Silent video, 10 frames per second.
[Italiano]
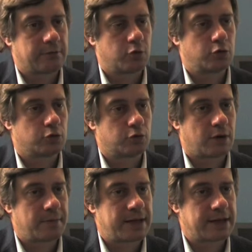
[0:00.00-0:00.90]
molto
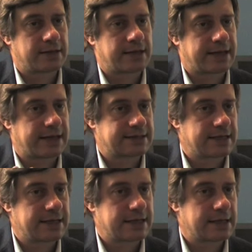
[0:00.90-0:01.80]
duramente le
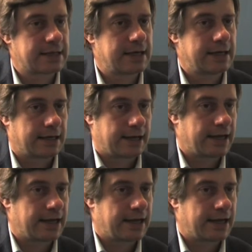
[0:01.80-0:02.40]
casalinghe, che lei